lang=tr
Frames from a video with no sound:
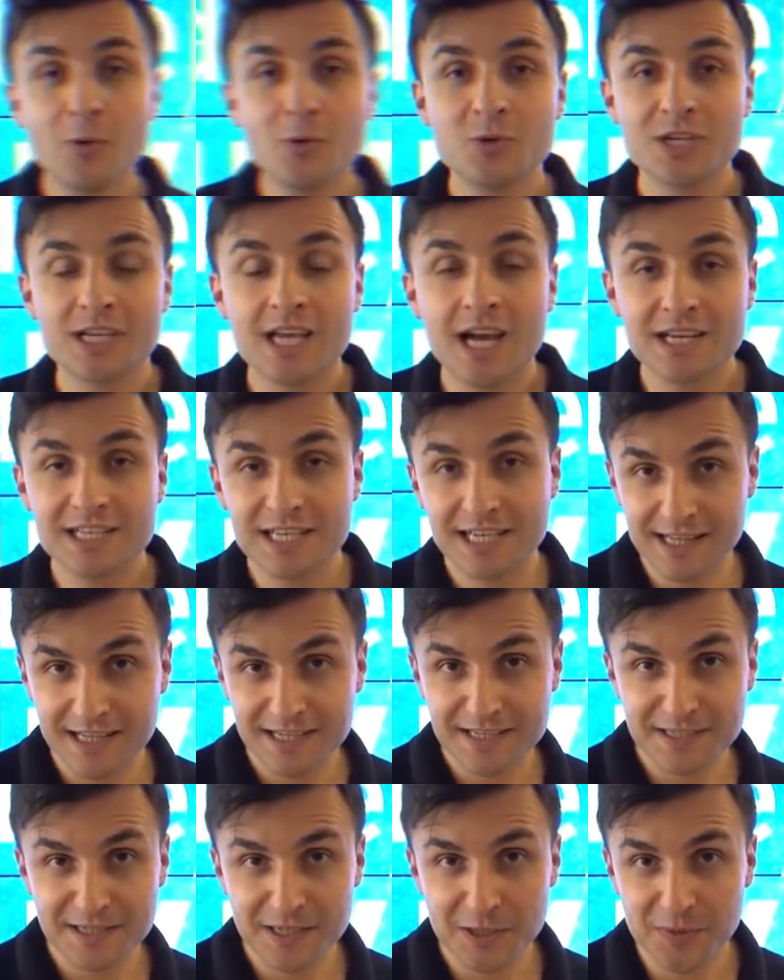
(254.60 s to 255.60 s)
boyunca
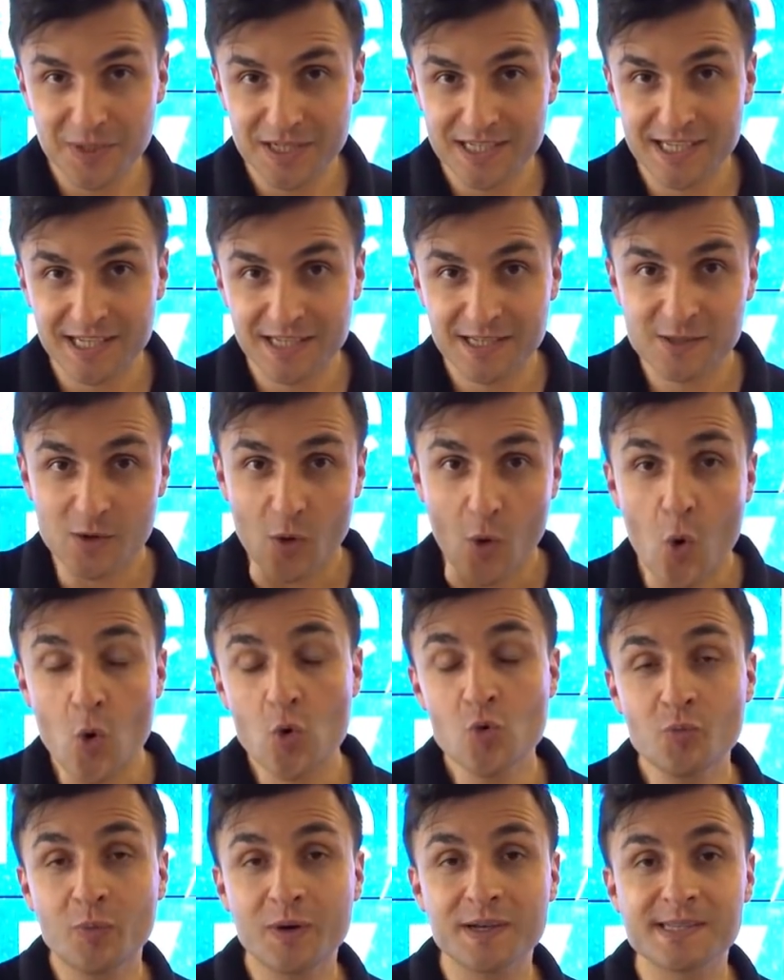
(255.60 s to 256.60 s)
gerçekleştirebileceğiniz
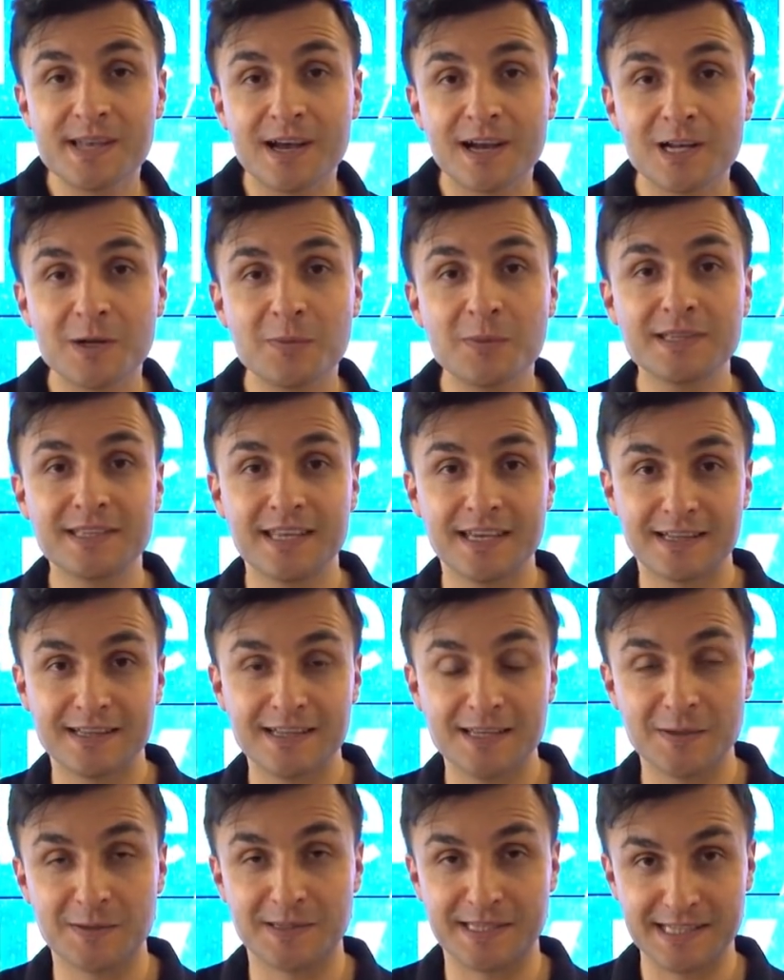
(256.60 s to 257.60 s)
10 pazarlama
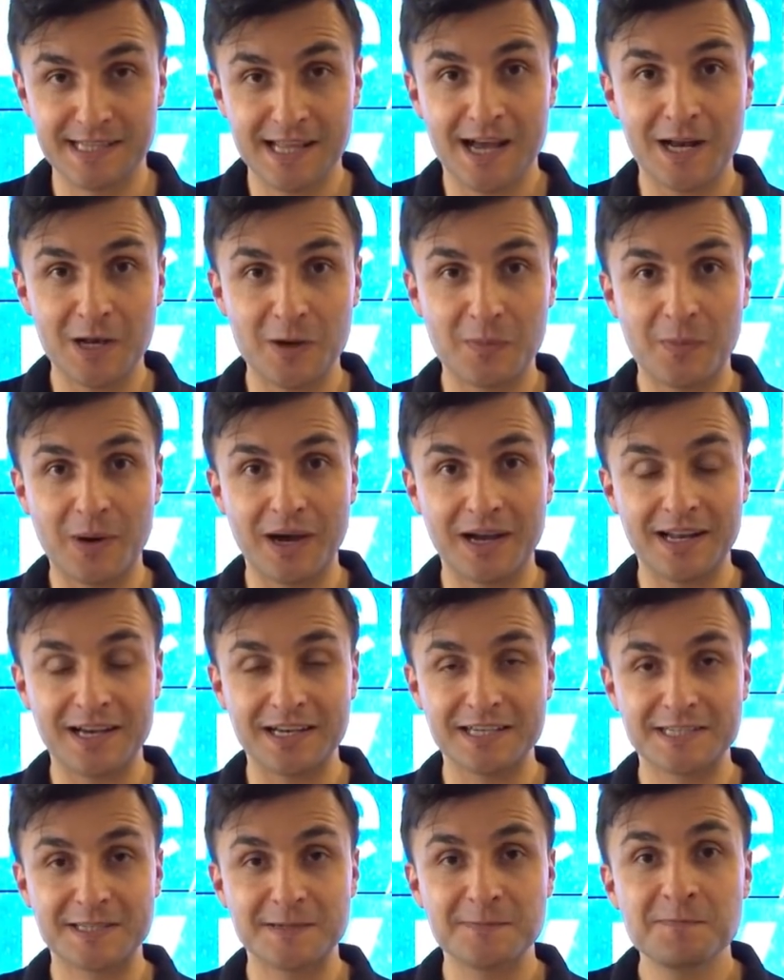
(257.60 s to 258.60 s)
tekniği sizlerle
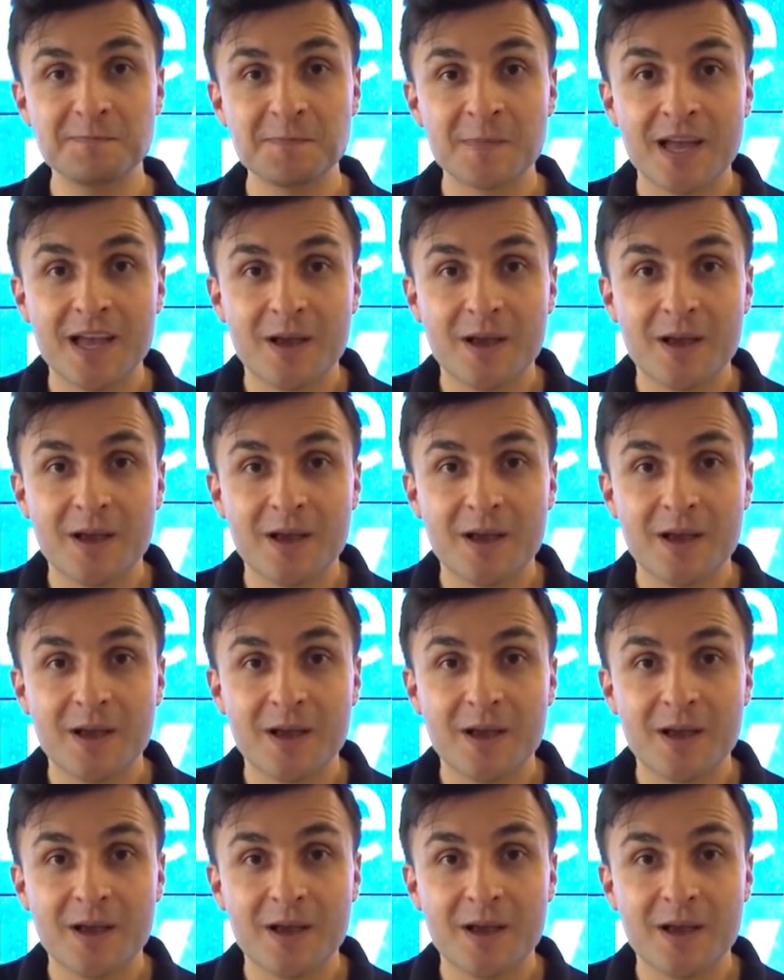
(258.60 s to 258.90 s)
paylaştım.